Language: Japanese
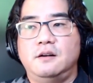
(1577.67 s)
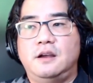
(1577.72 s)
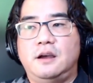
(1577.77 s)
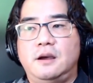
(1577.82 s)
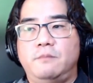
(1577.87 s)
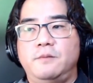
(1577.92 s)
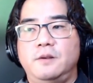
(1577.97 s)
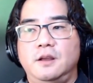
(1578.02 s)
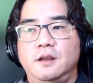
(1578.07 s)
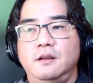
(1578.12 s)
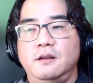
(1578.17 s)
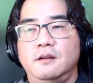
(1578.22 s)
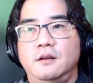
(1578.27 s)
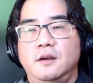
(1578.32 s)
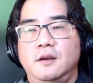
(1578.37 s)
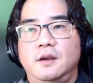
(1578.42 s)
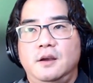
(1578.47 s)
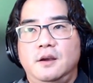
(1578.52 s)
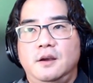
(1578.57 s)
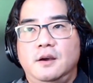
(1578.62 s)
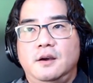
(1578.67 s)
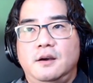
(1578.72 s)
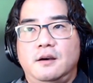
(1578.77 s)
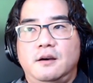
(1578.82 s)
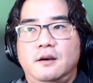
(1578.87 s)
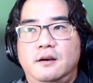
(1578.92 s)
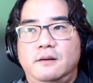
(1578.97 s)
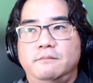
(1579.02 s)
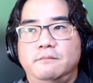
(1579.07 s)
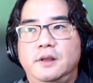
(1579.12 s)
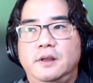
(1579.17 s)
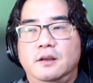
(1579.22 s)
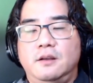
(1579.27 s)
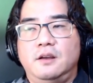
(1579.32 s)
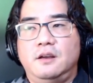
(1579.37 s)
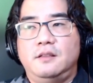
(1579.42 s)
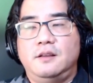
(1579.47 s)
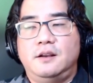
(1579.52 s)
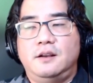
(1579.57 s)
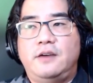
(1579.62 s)
悪いことじゃないと思います
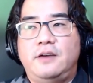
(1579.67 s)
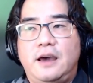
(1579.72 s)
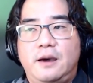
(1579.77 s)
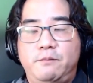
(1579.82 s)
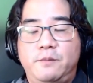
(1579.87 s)
ね。